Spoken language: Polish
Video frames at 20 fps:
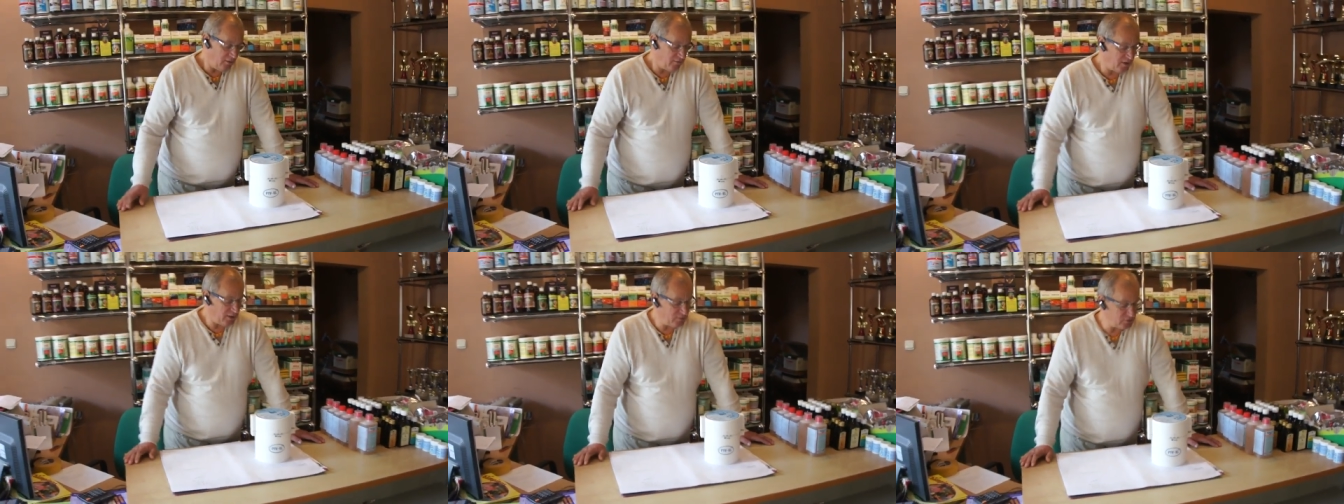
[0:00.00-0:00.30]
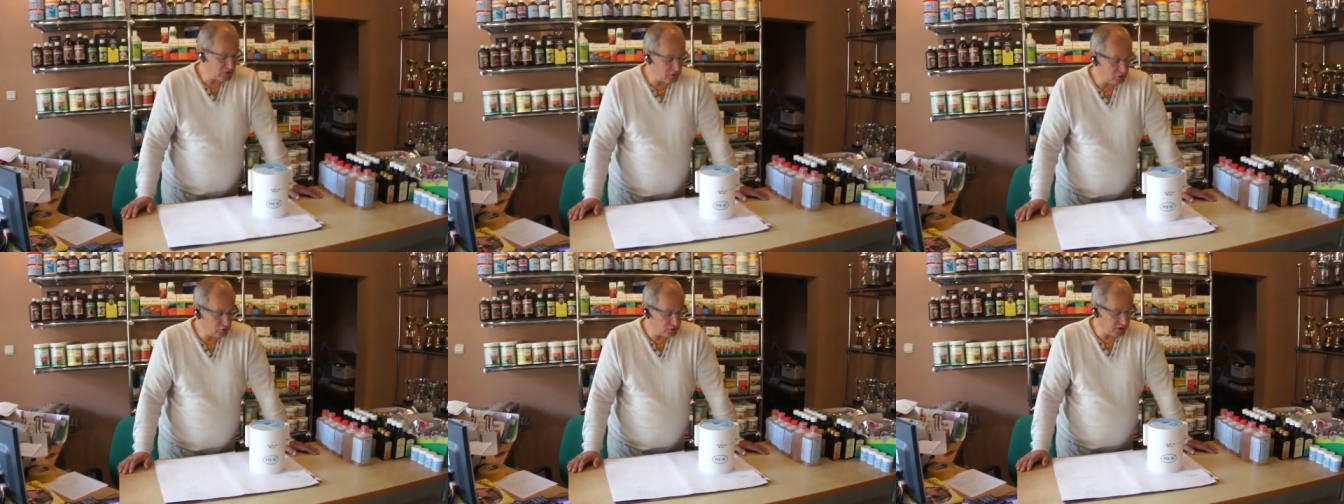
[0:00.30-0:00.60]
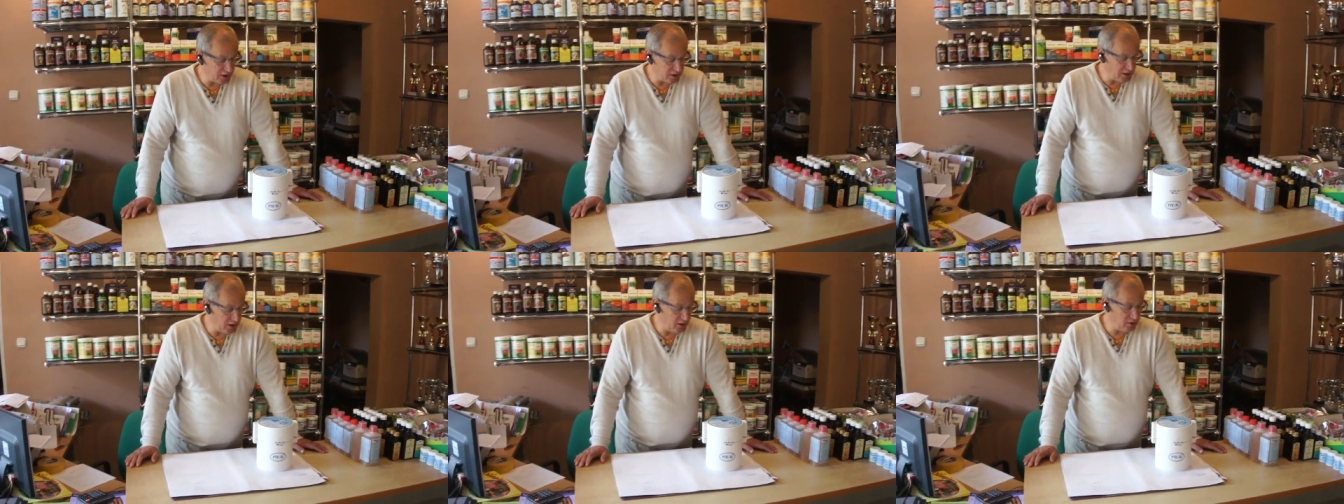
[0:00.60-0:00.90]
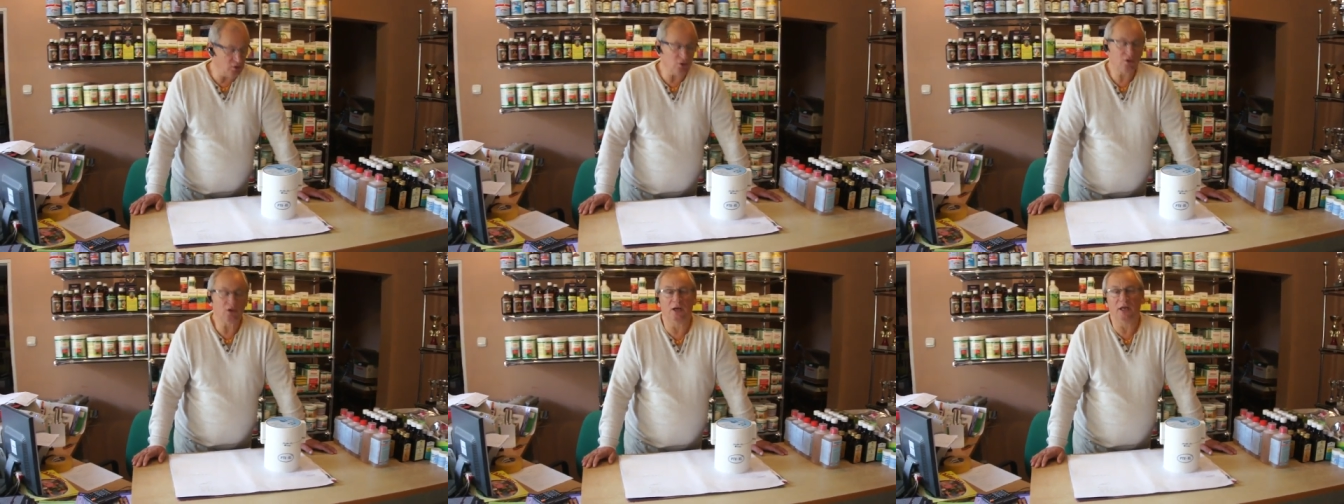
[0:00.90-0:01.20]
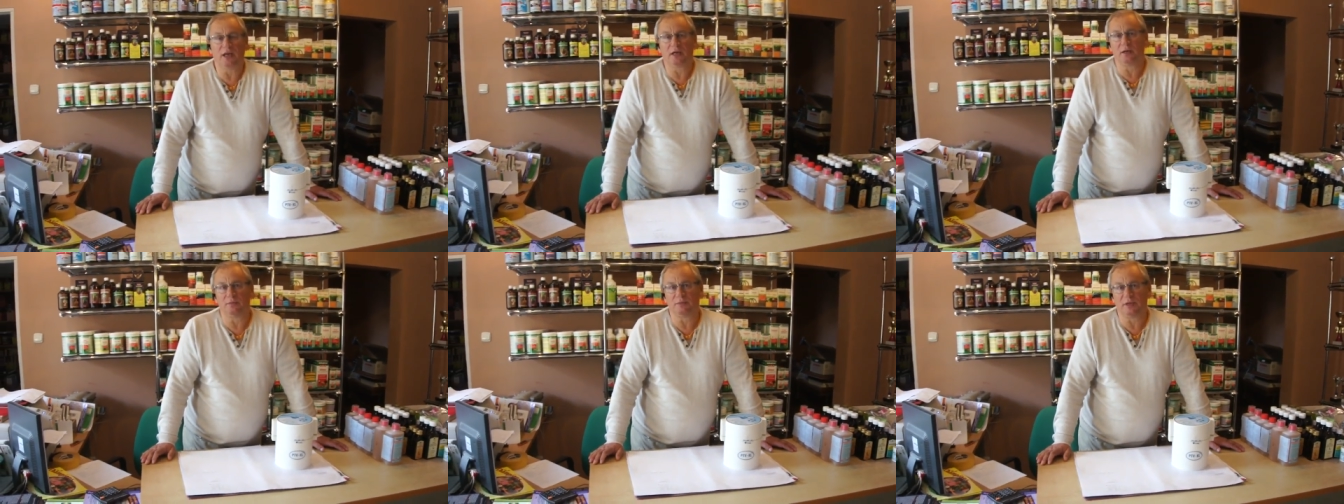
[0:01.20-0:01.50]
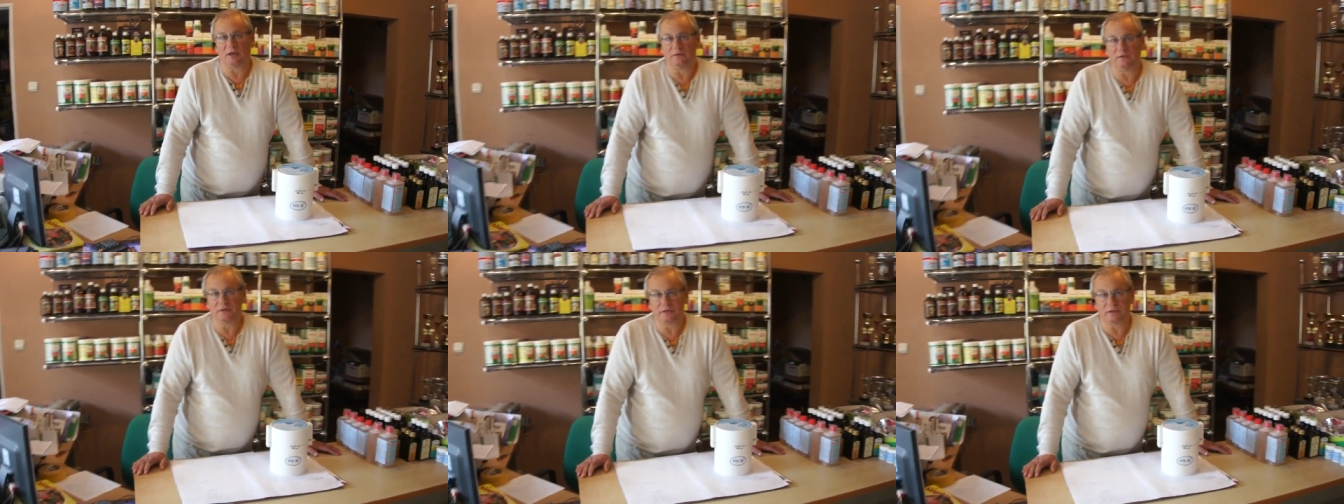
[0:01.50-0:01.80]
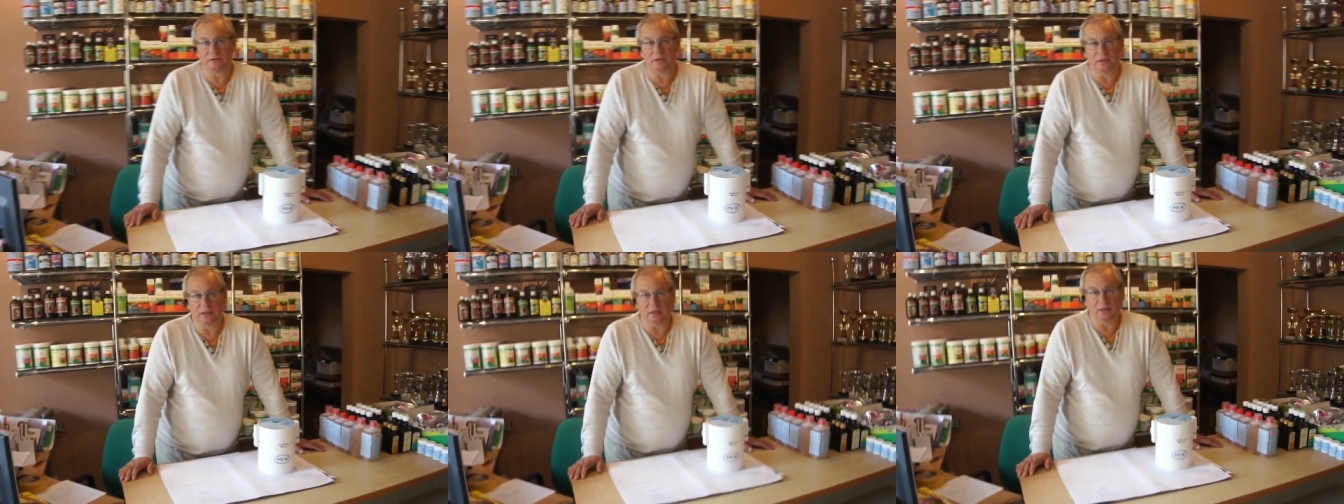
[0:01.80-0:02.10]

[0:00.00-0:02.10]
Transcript: Wiem, że tutaj kilku kolegom nawet